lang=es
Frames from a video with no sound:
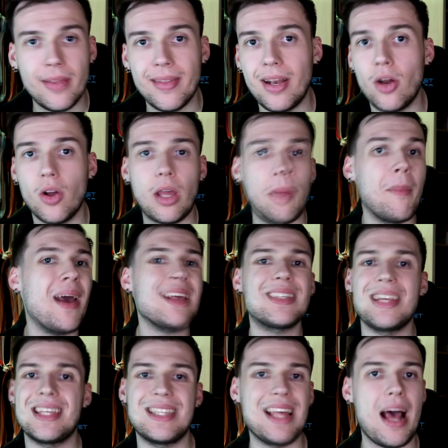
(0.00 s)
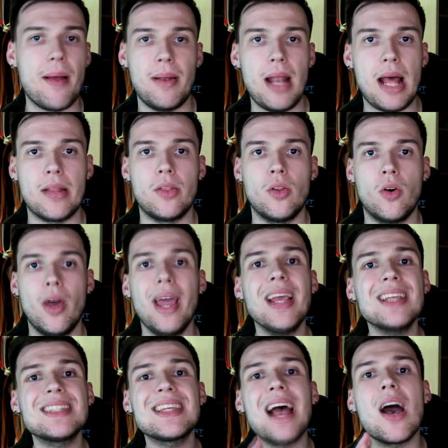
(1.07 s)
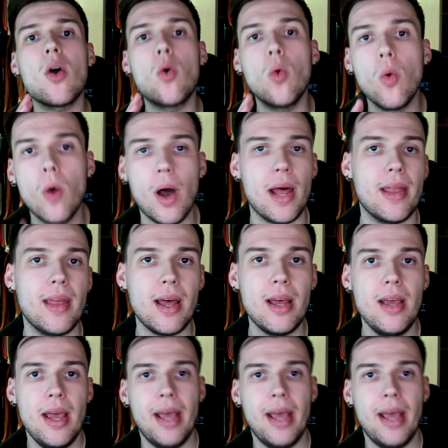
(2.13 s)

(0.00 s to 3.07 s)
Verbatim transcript: y de lo que más se está hablando, esa jugada